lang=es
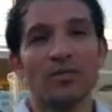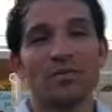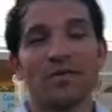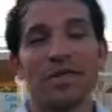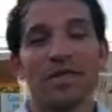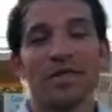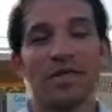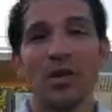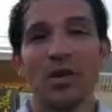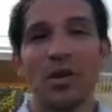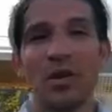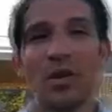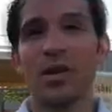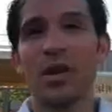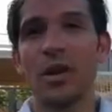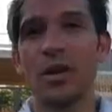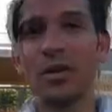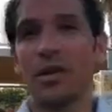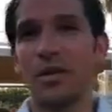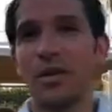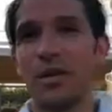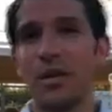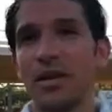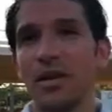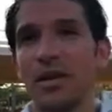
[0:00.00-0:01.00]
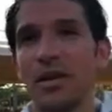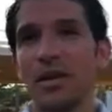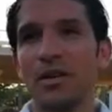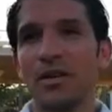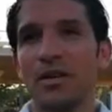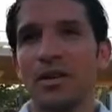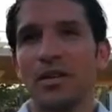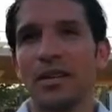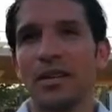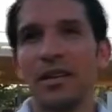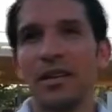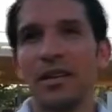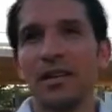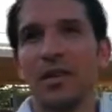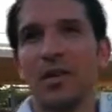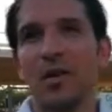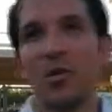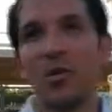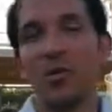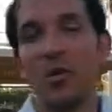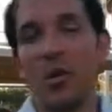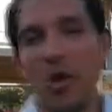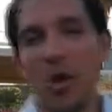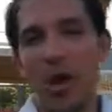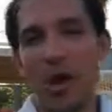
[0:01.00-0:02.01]
de todo lo que he vivido
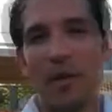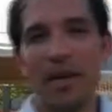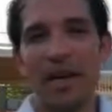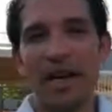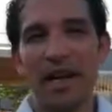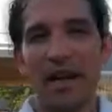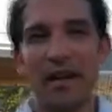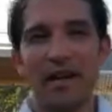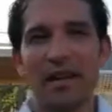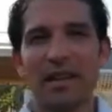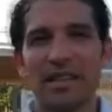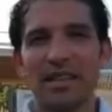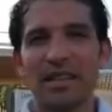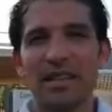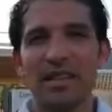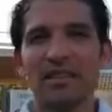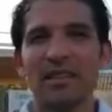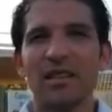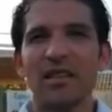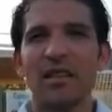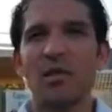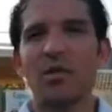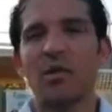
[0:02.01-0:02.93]
un poco apenado en ese sentido,